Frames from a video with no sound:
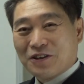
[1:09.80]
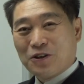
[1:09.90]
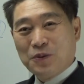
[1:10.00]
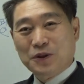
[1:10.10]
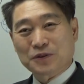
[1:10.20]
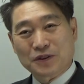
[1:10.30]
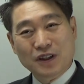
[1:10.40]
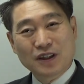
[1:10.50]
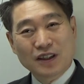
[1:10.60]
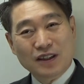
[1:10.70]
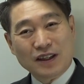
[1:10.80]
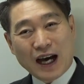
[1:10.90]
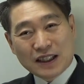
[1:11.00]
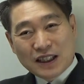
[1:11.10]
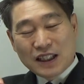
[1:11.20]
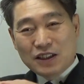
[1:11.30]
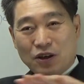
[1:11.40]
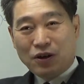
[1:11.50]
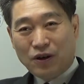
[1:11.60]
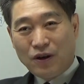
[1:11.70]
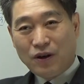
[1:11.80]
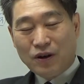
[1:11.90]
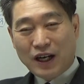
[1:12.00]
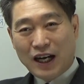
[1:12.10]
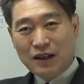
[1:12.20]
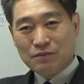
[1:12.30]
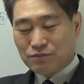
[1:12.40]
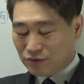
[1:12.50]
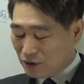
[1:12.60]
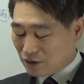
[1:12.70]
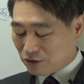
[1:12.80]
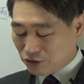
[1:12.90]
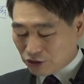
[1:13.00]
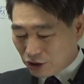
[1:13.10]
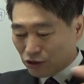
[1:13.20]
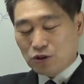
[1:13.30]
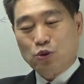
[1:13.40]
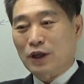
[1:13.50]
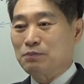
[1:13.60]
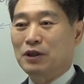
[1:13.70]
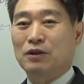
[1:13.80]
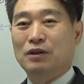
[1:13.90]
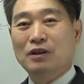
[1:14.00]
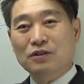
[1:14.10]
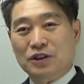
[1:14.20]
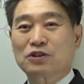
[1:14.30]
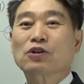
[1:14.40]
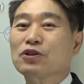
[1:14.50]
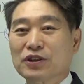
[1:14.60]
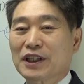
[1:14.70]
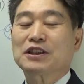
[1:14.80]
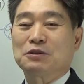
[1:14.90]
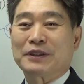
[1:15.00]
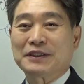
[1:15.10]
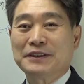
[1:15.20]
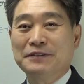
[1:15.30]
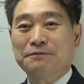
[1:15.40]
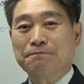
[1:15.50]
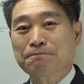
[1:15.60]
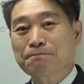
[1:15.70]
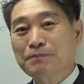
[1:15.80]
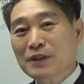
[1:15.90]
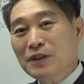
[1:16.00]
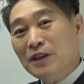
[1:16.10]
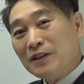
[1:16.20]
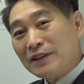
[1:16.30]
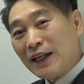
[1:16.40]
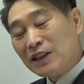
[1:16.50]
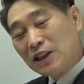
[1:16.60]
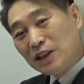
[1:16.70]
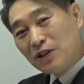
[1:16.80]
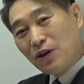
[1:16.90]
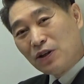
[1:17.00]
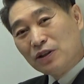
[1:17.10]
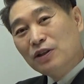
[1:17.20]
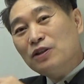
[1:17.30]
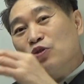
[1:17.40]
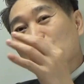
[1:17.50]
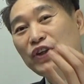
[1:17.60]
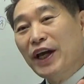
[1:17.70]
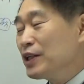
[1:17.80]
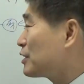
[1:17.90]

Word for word: 그러면은 라틴어가 물론 수천 년 동안 뭐 뒤섞였겠지만은 라틴어 그 위의